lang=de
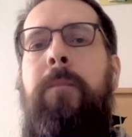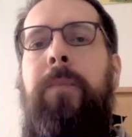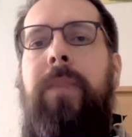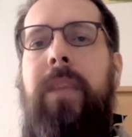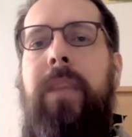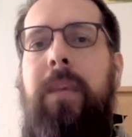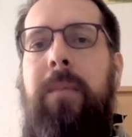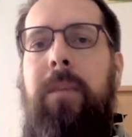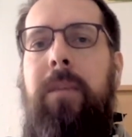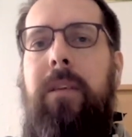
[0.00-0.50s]

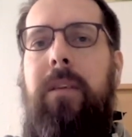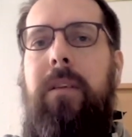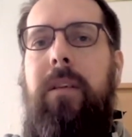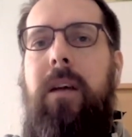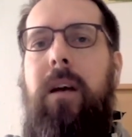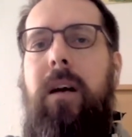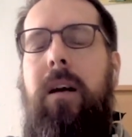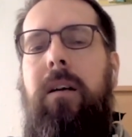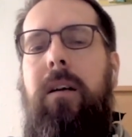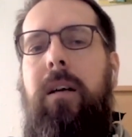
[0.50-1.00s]
nehme ich
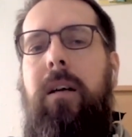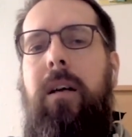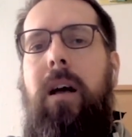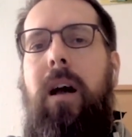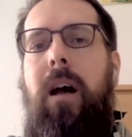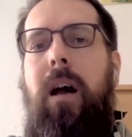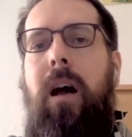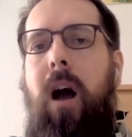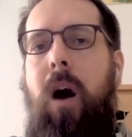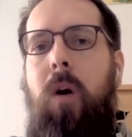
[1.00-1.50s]
da
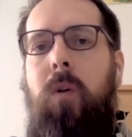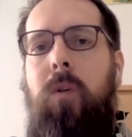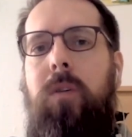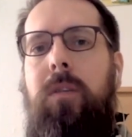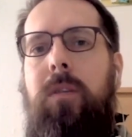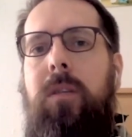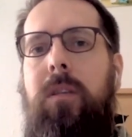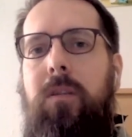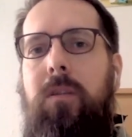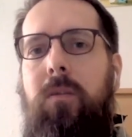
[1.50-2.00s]

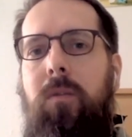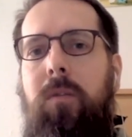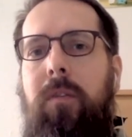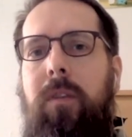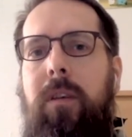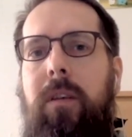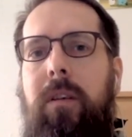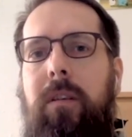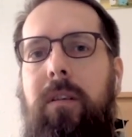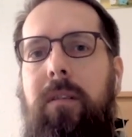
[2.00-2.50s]
raus, dass Juden
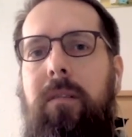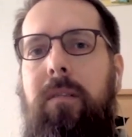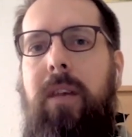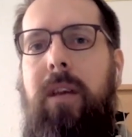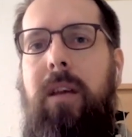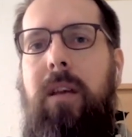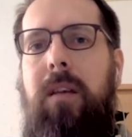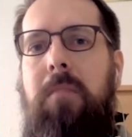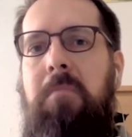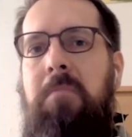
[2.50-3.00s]
vernichtet
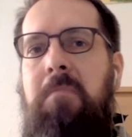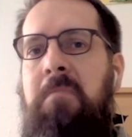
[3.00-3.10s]
werden.